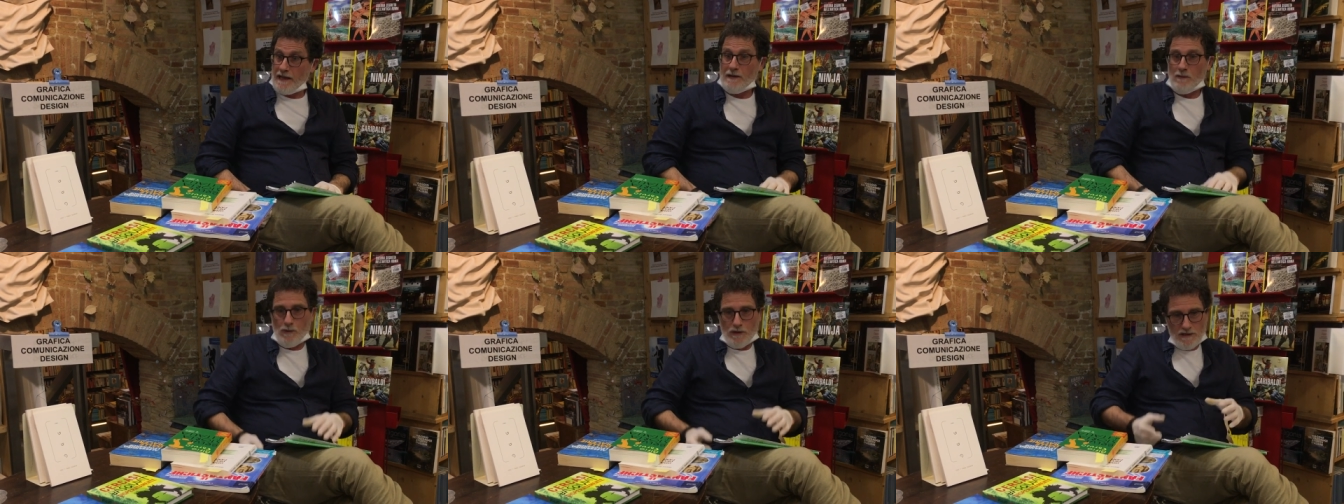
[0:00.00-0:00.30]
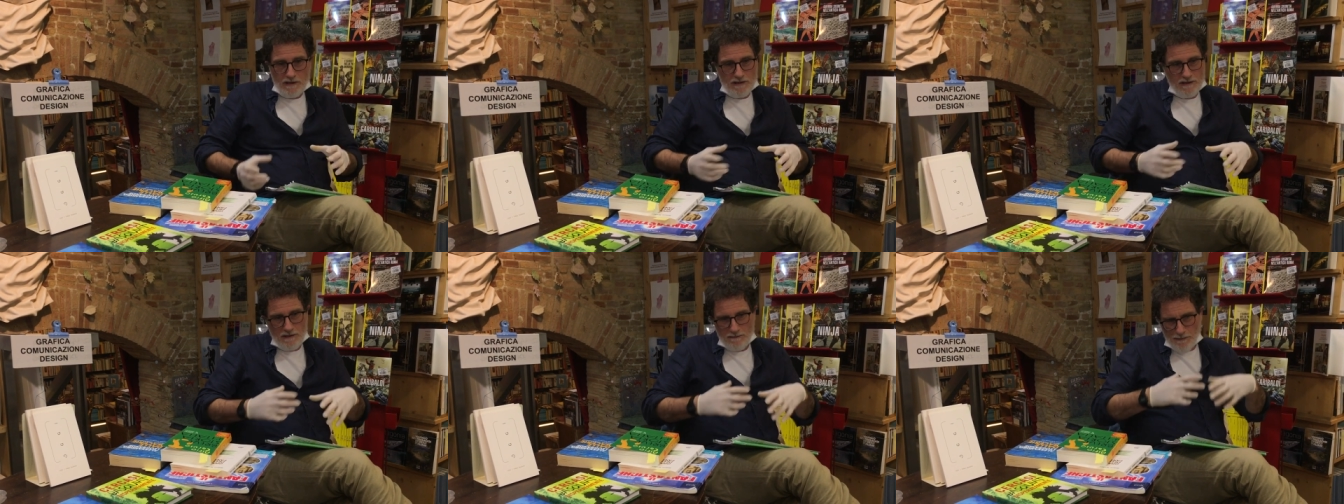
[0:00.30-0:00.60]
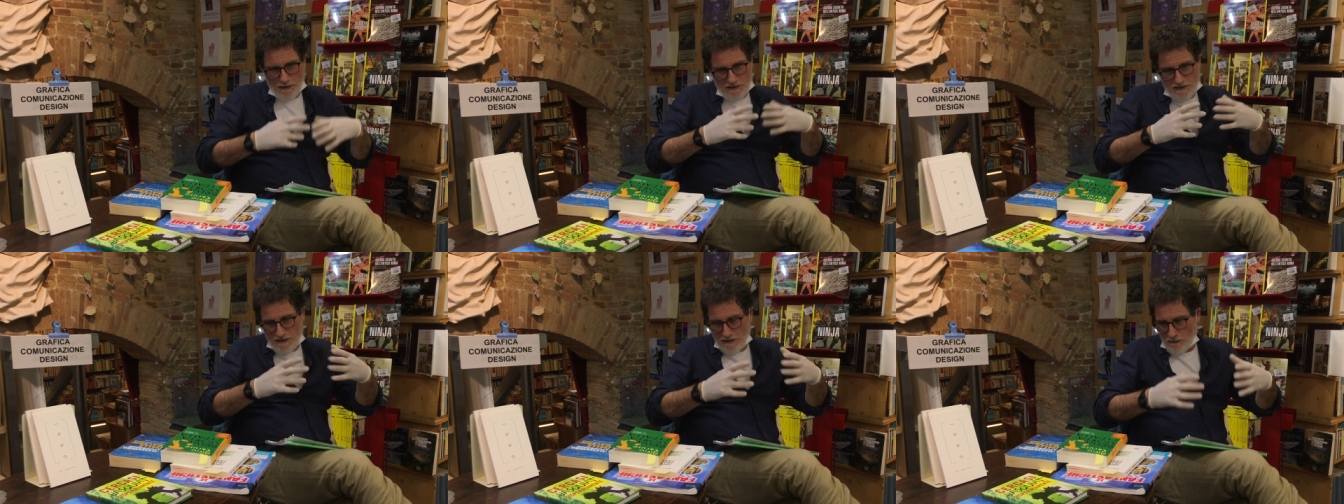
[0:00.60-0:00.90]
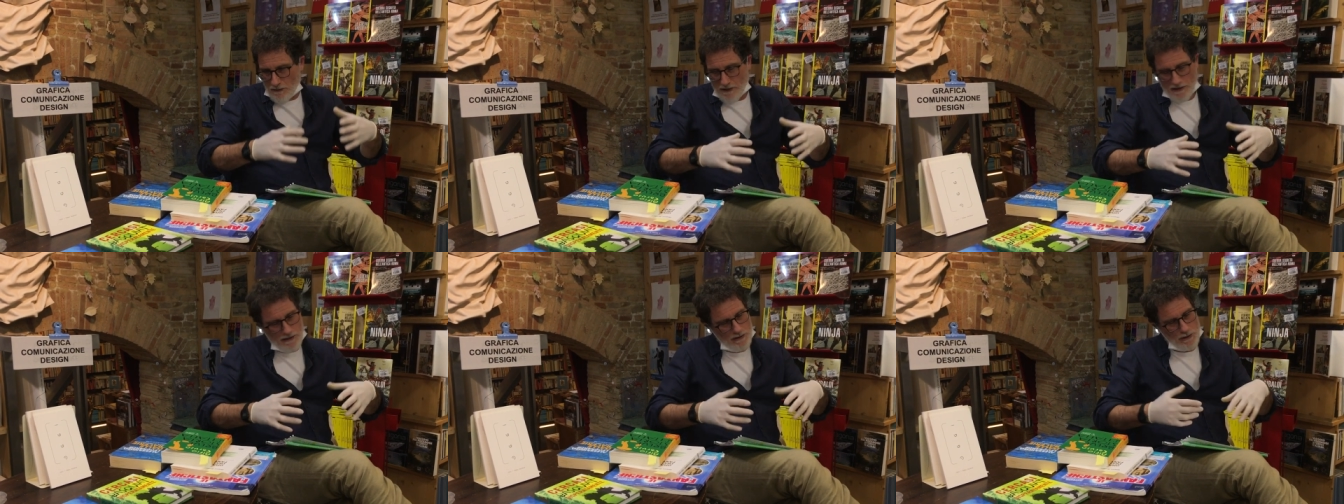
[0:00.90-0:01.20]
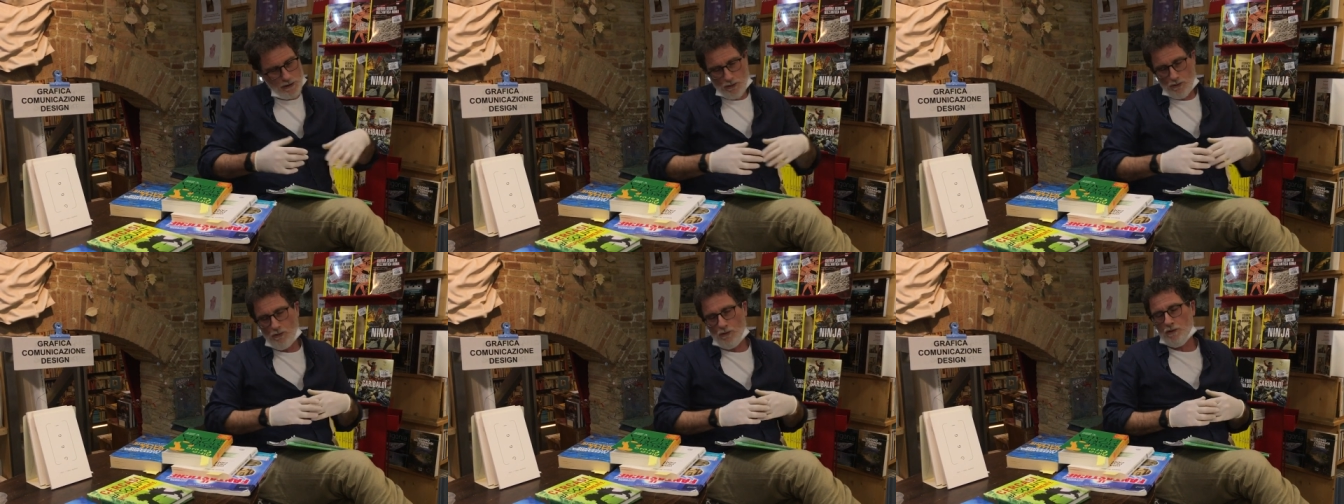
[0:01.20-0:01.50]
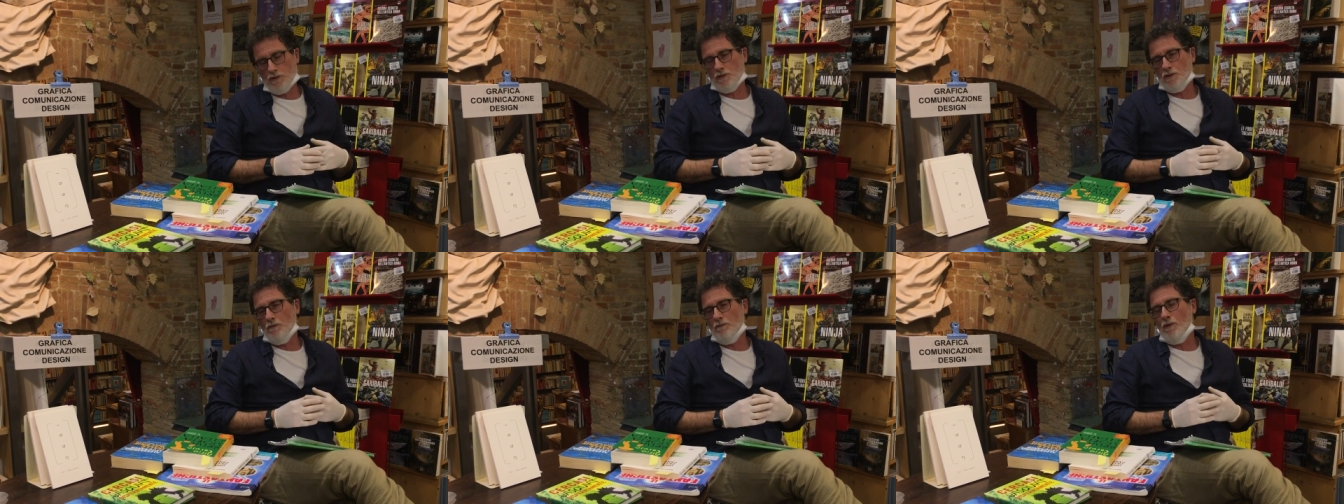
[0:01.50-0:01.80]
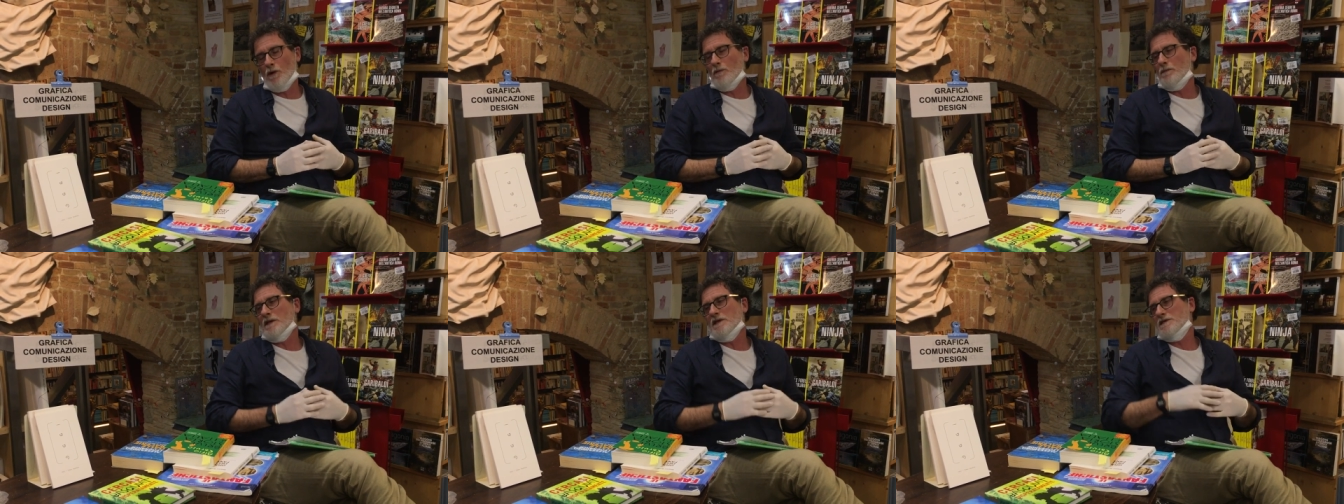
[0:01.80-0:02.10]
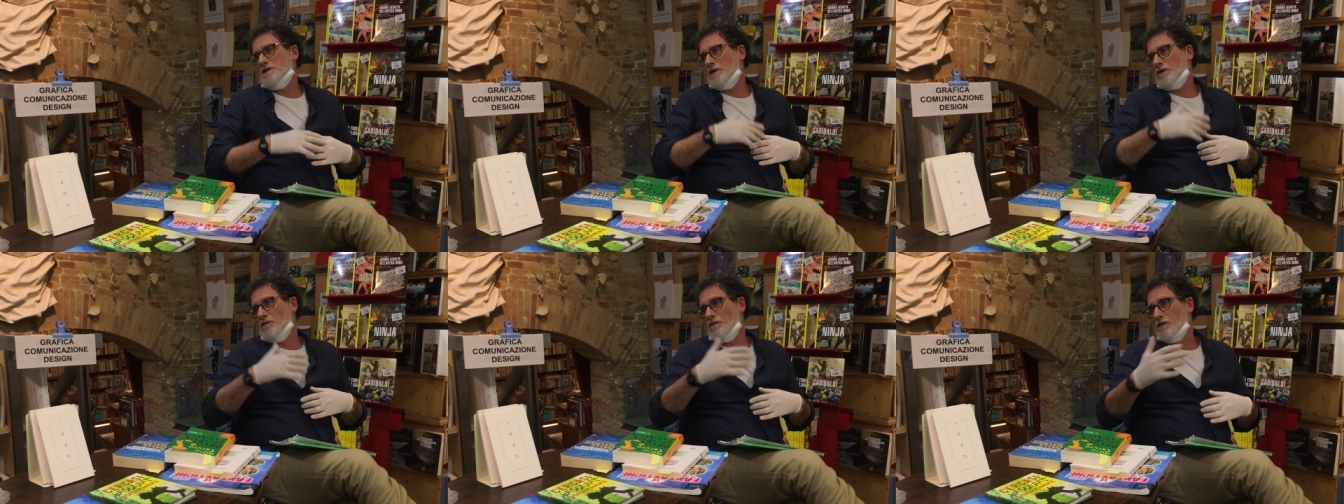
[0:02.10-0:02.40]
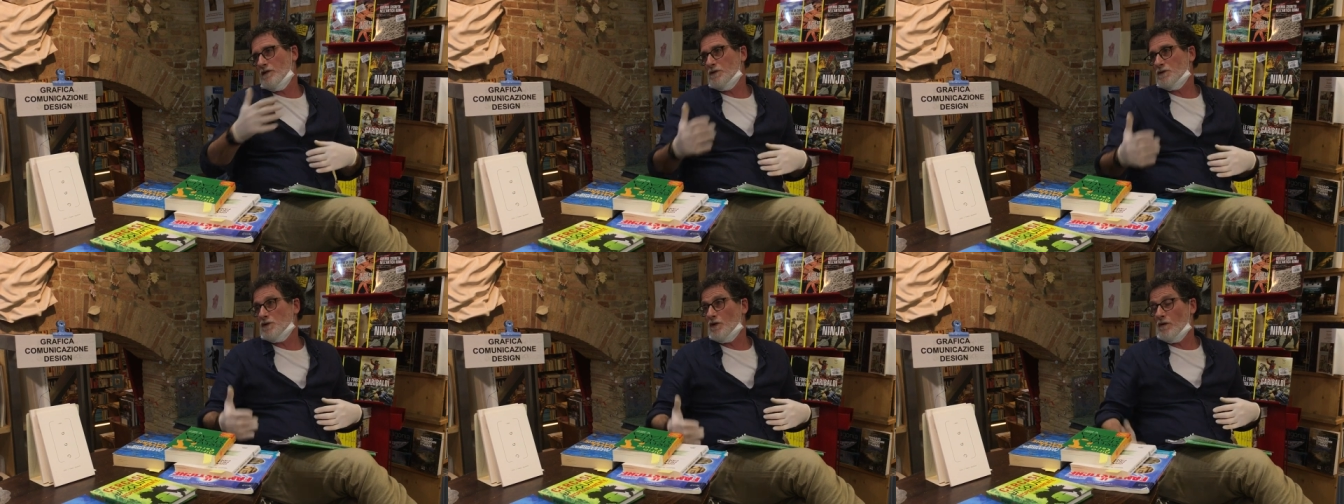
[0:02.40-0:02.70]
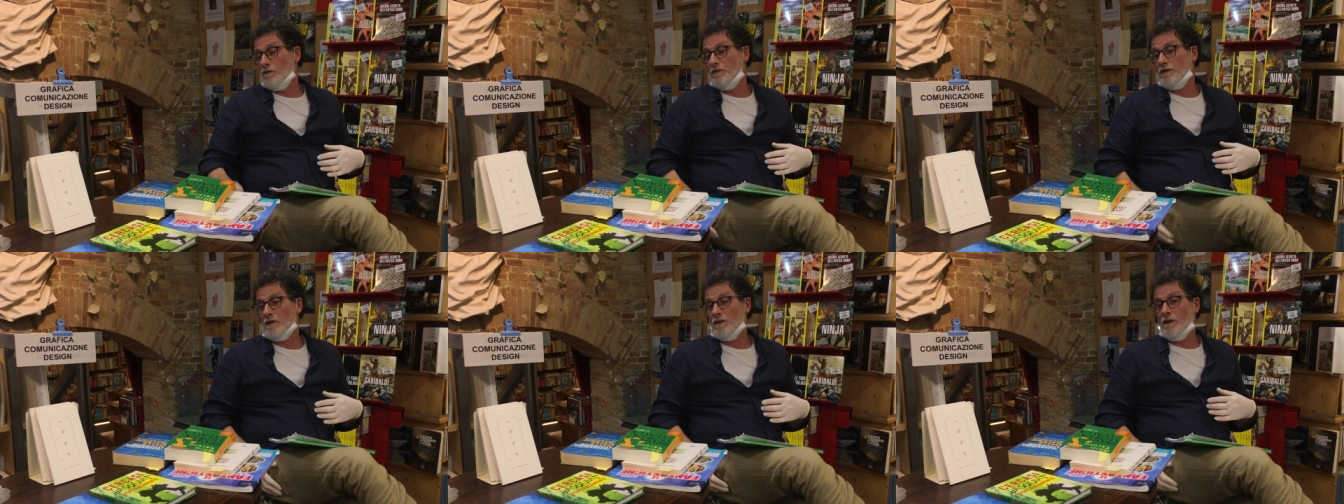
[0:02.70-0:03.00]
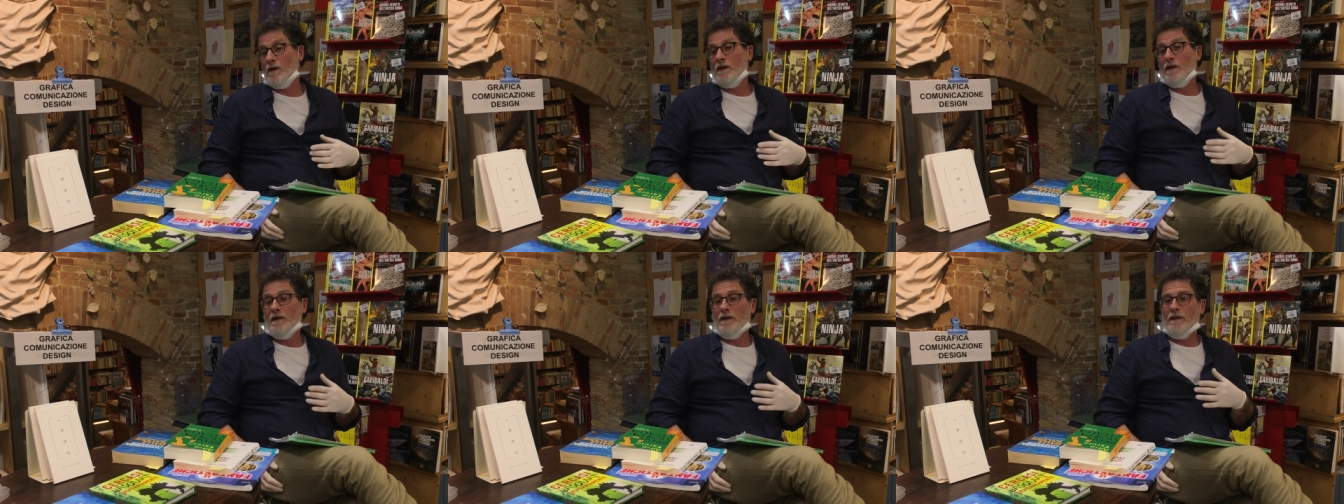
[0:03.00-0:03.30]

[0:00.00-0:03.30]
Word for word: e quindi di pensiero religioso, poi pensiero filosofico